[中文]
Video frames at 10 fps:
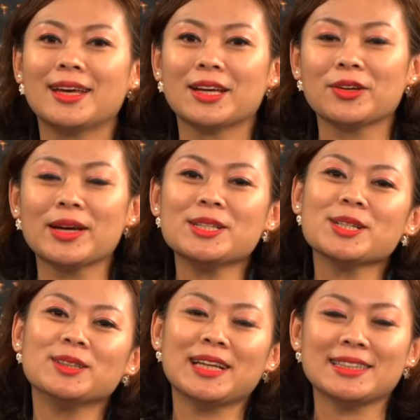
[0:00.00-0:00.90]
各位观
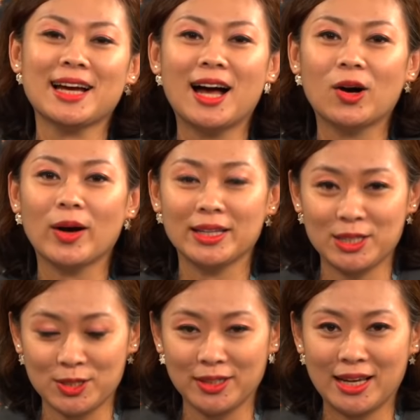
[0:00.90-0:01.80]
众，大家好，欢迎您
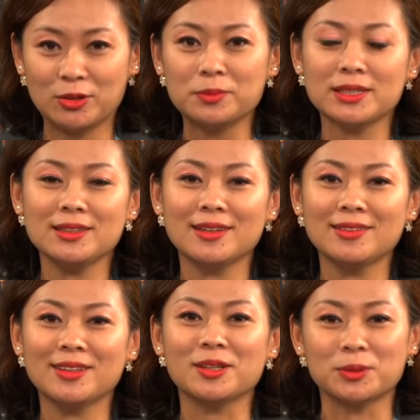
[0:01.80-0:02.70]
收看我们今天
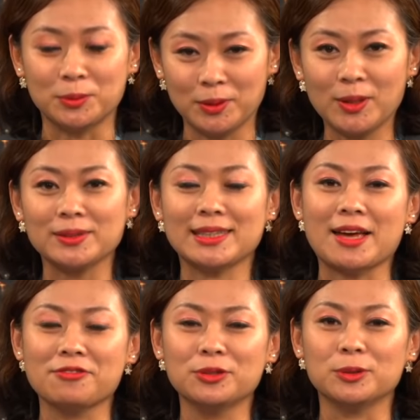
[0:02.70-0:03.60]
的《股动
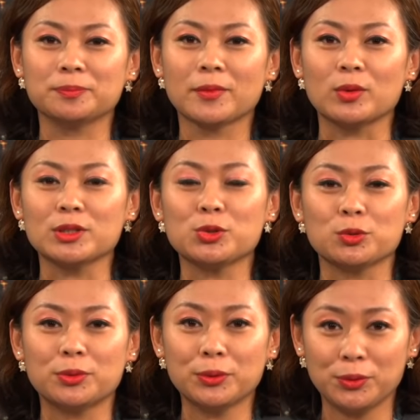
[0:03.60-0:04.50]
财富》，我是主
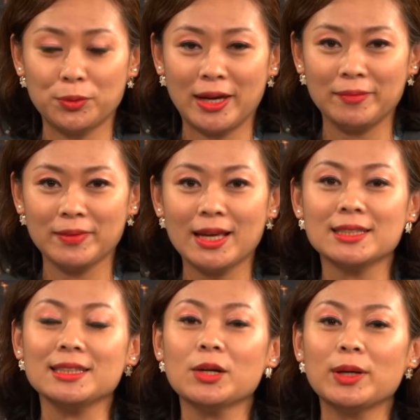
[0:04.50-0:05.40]
播余威。
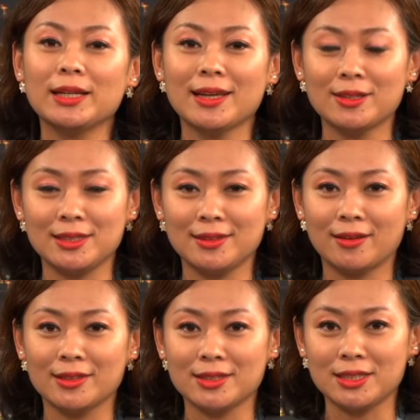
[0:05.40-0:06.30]
今天为您邀请到
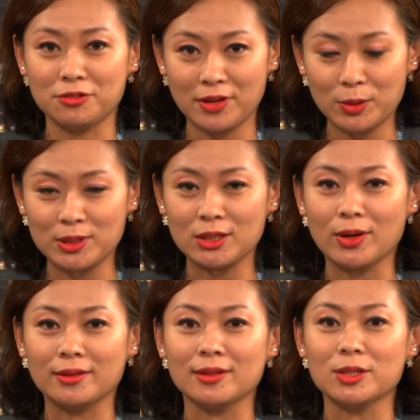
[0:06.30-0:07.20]
的是泛宇集
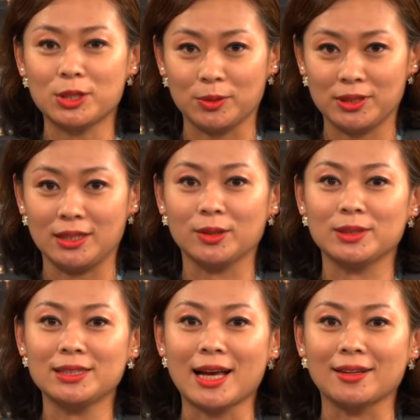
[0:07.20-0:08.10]
团的首席投
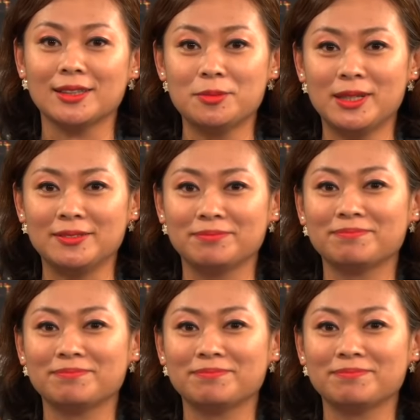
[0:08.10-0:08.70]
资长 Herman。